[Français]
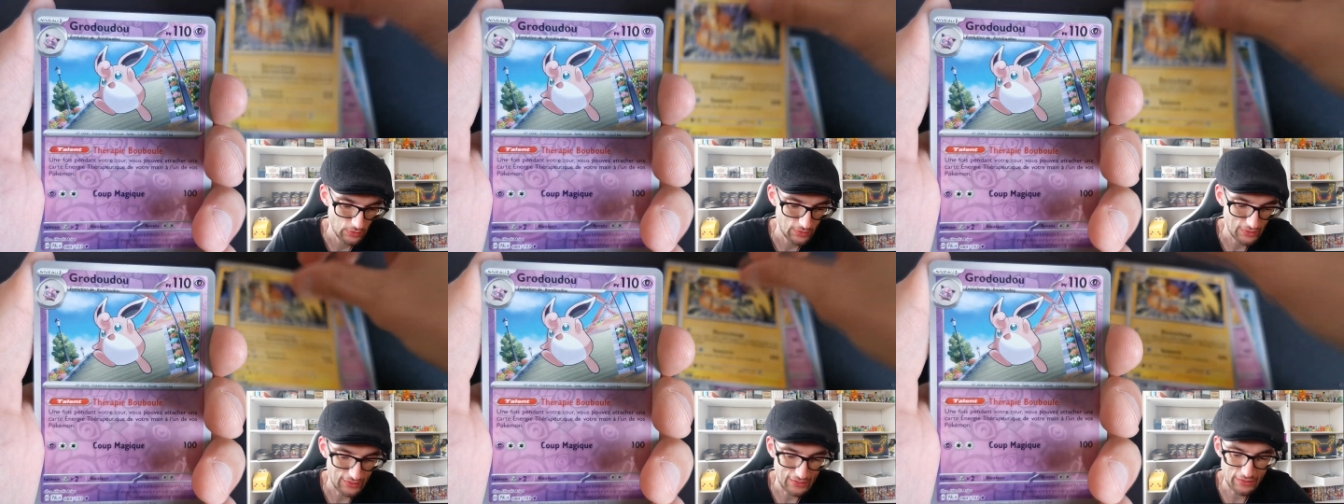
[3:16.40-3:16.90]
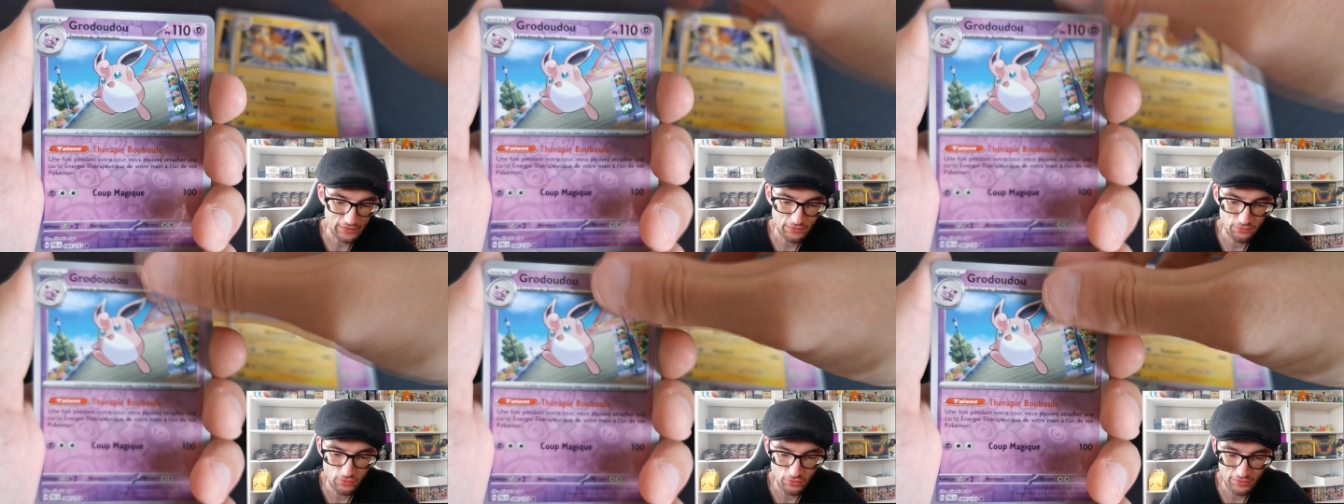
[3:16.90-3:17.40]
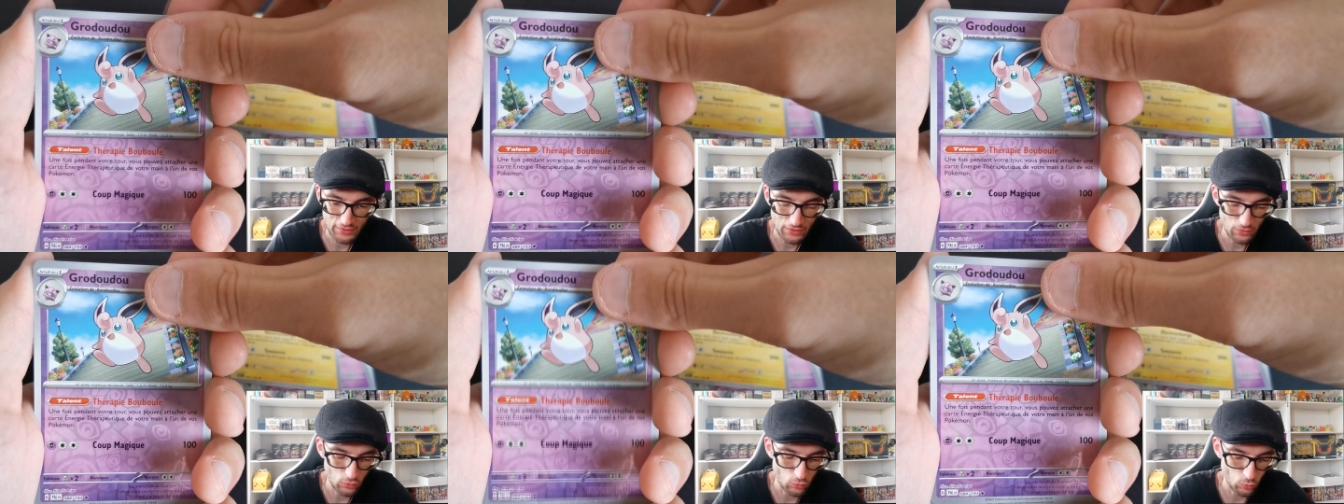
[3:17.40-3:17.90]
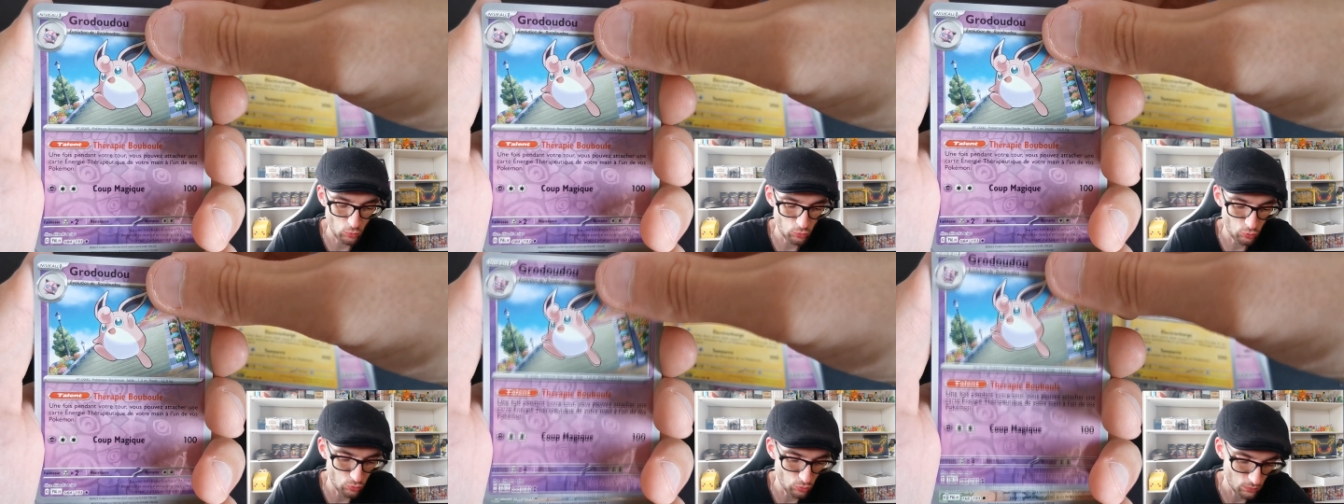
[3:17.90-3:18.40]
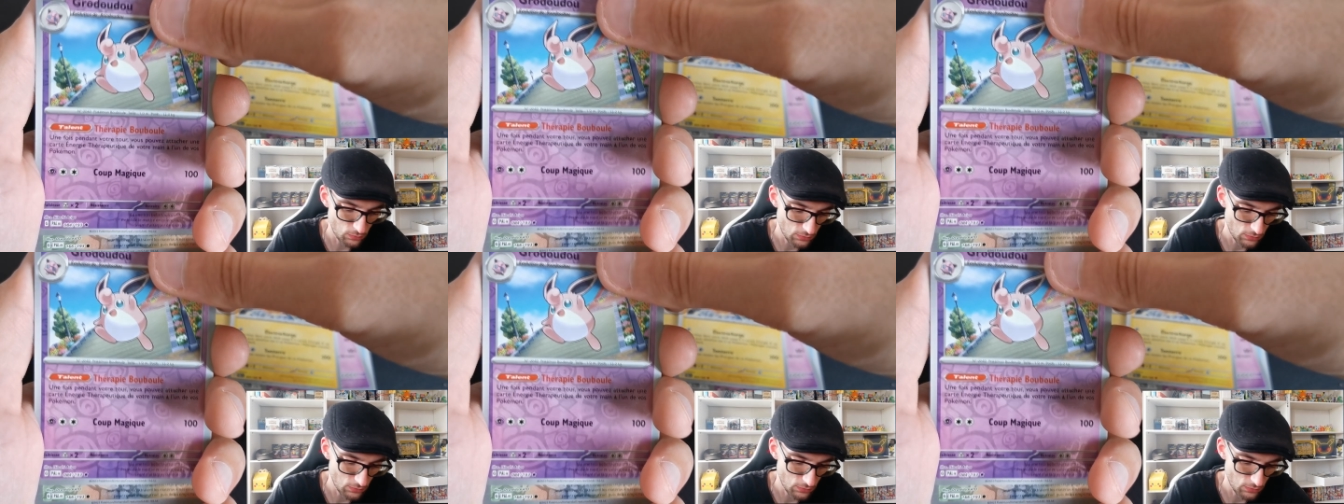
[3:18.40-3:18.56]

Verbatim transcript: Rare Rivers avec Gros Doudou,